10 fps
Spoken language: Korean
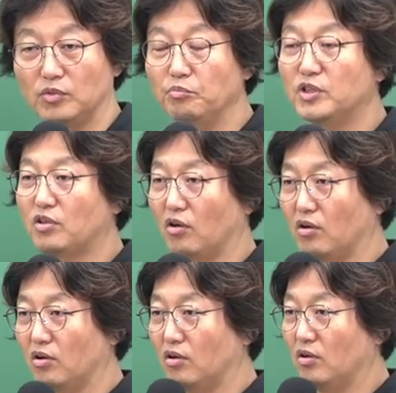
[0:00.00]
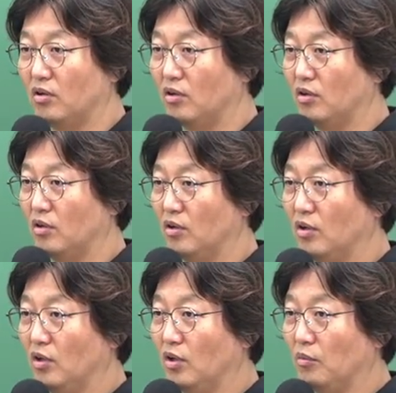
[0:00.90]
몇 미터?
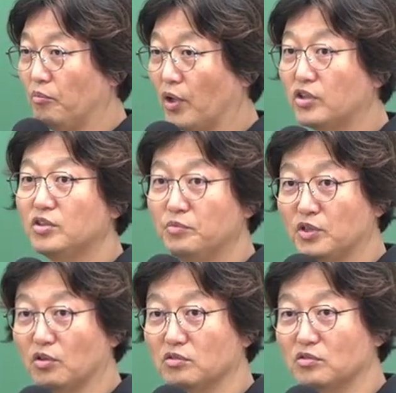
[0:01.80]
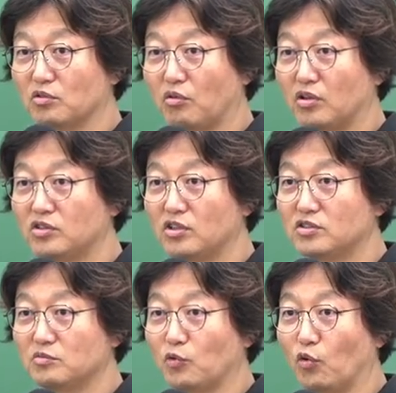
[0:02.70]
120m. 그죠?
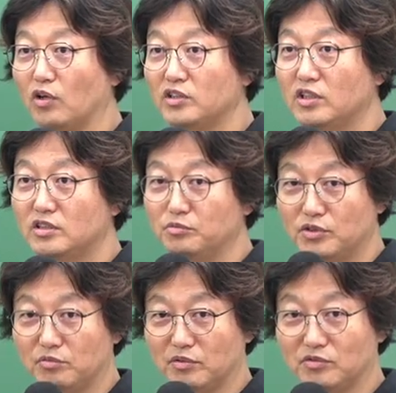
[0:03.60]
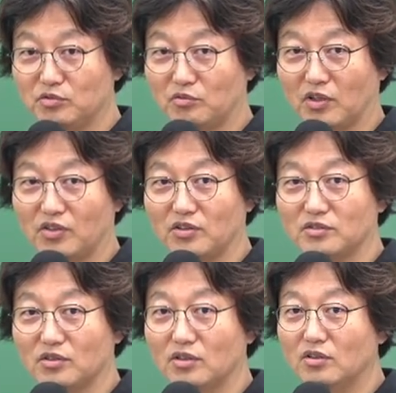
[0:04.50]
굉장히 지금 곤란해 하시는 분들 좀 계세요.
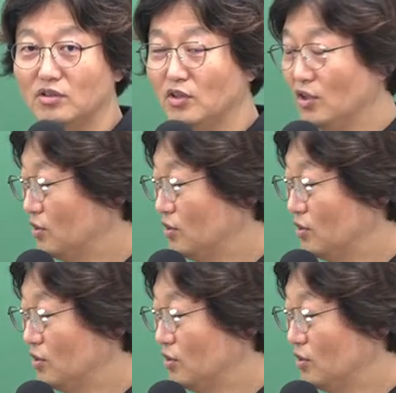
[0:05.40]
그죠?